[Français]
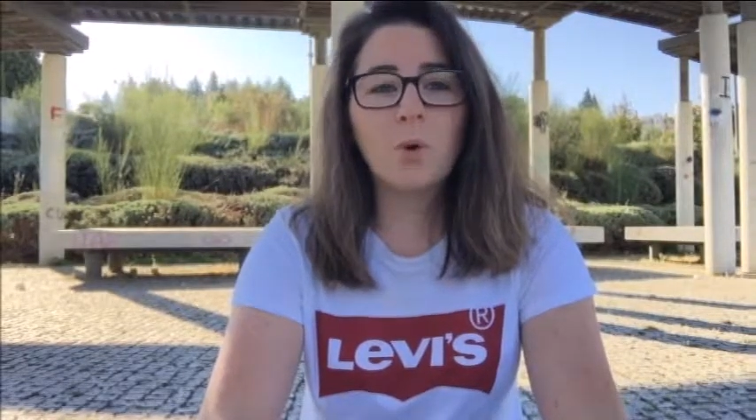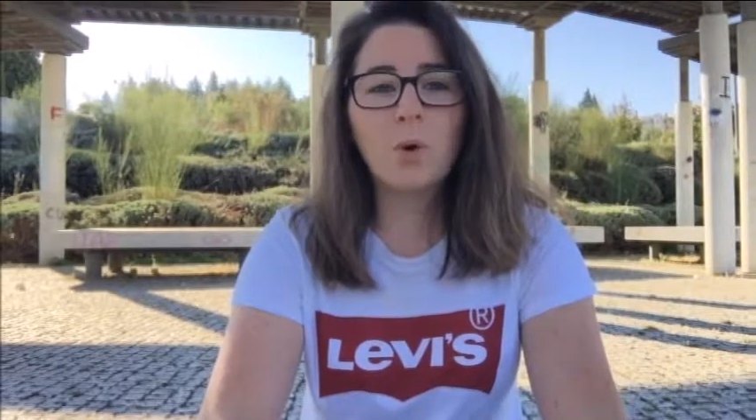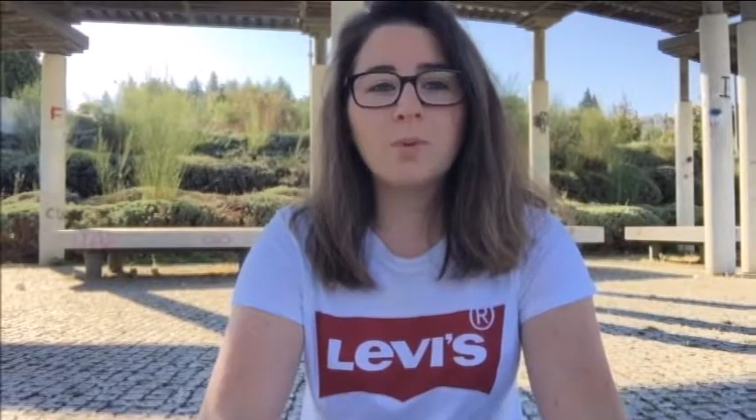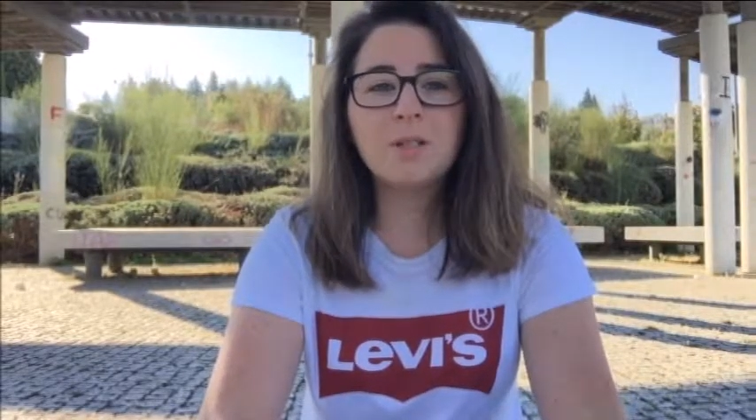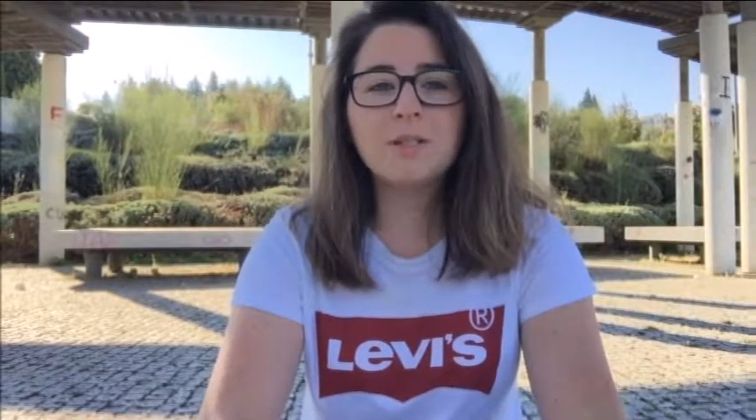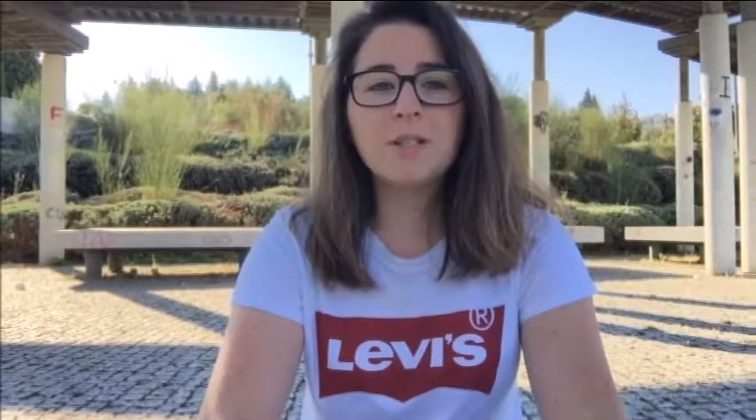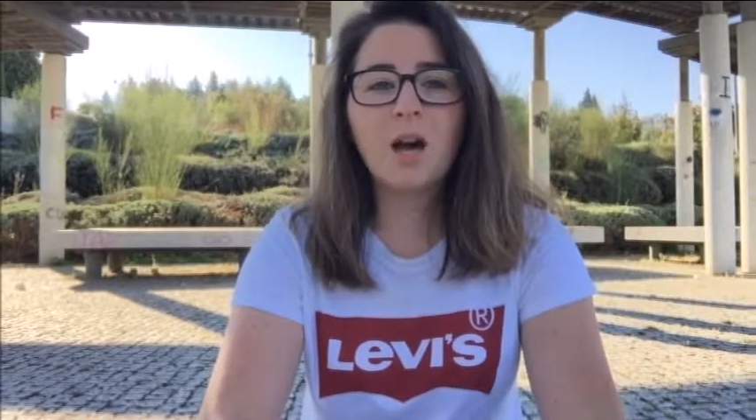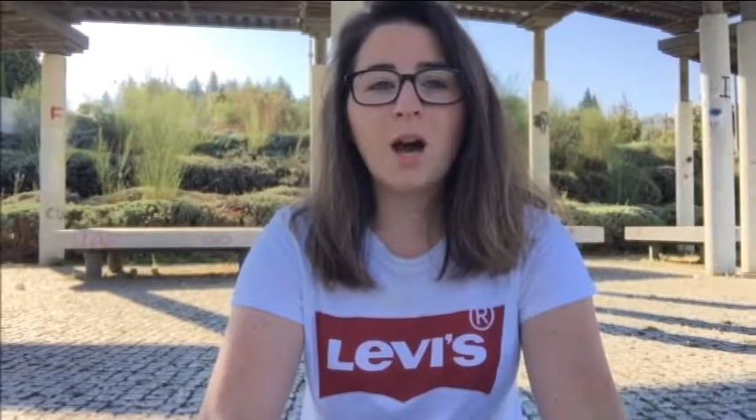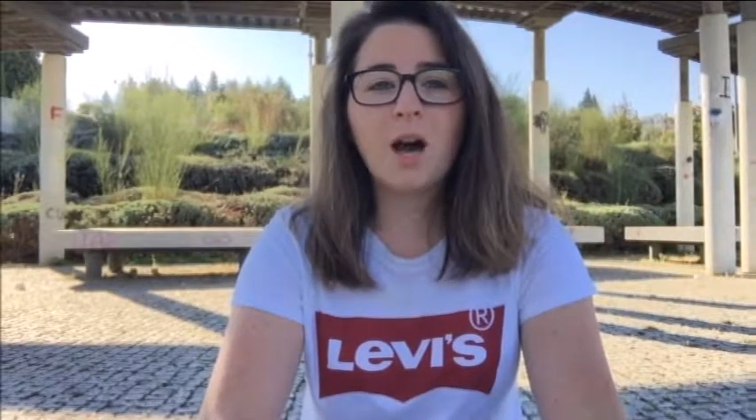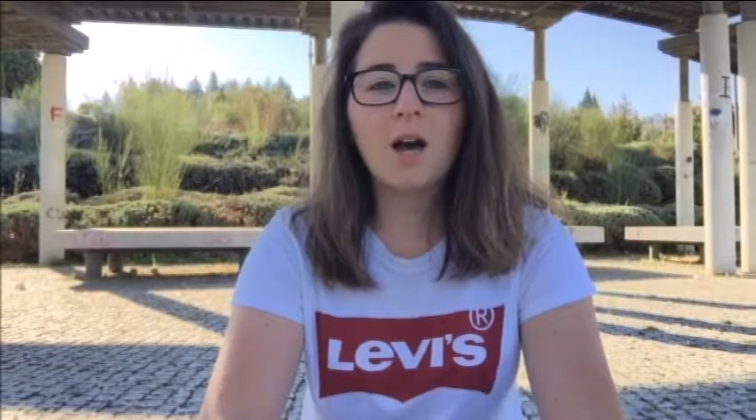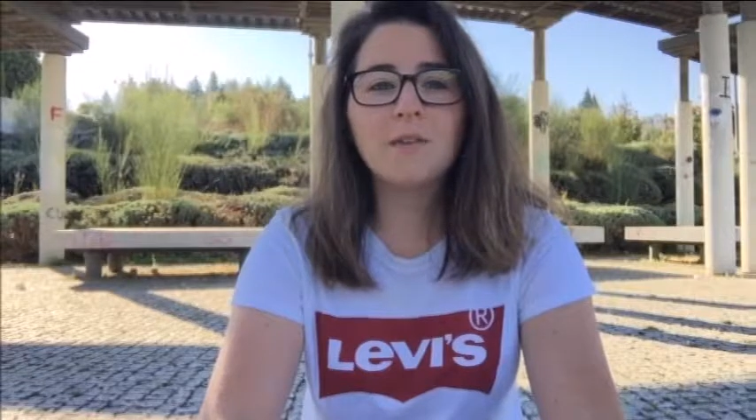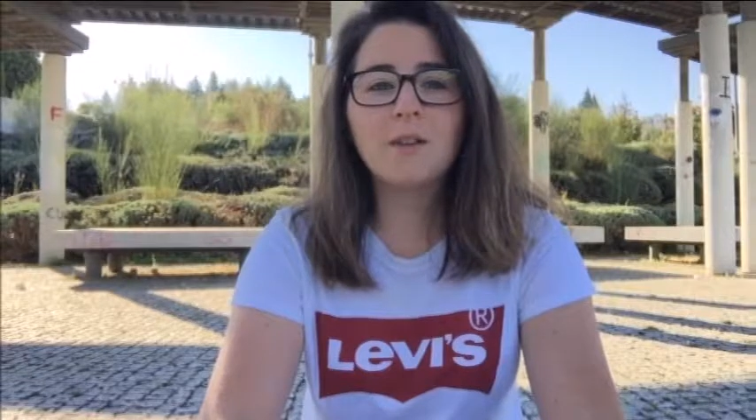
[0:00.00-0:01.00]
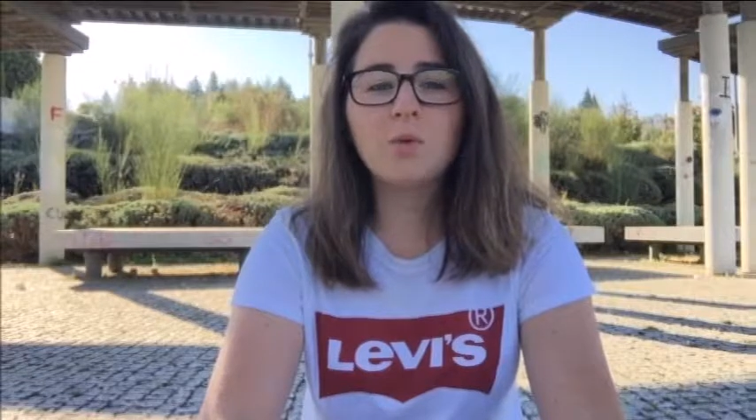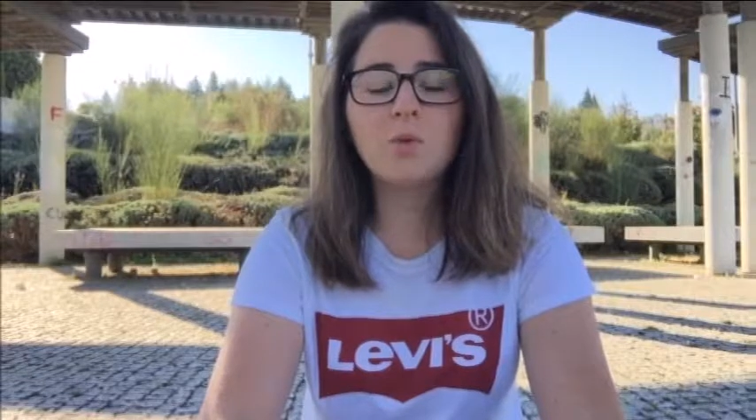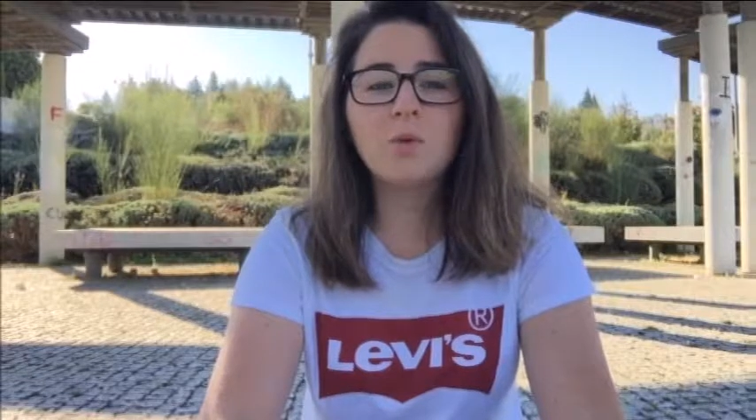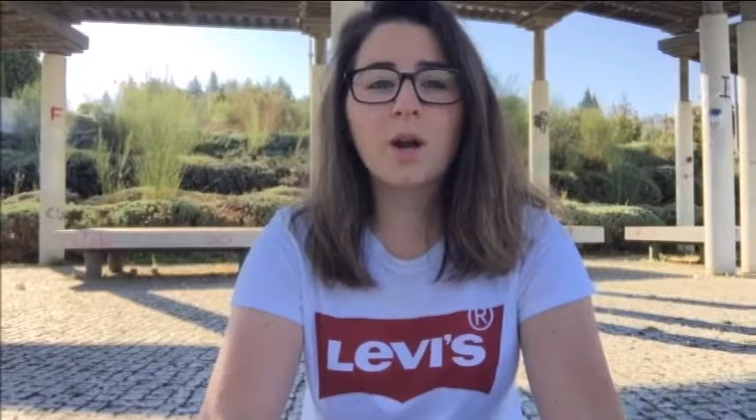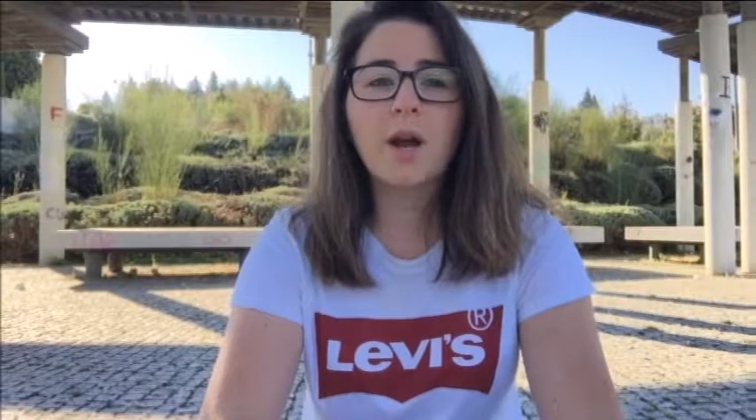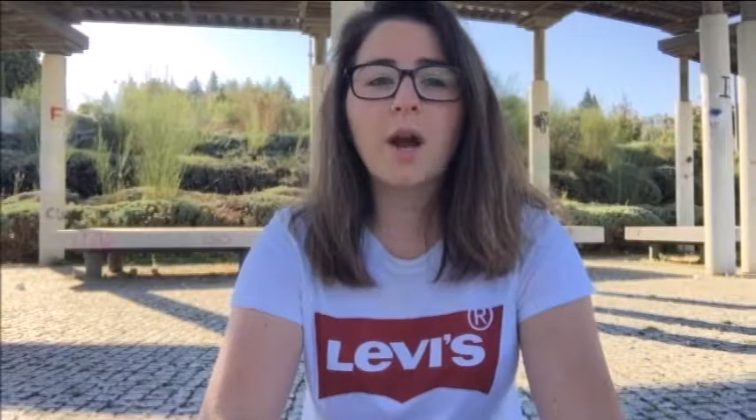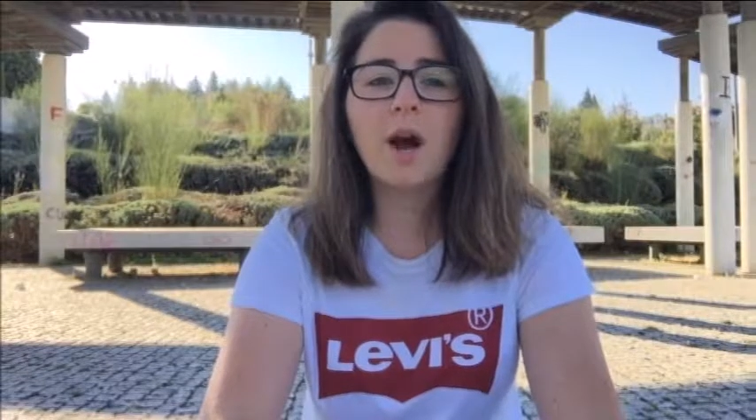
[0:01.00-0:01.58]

prend plaisir à découvrir,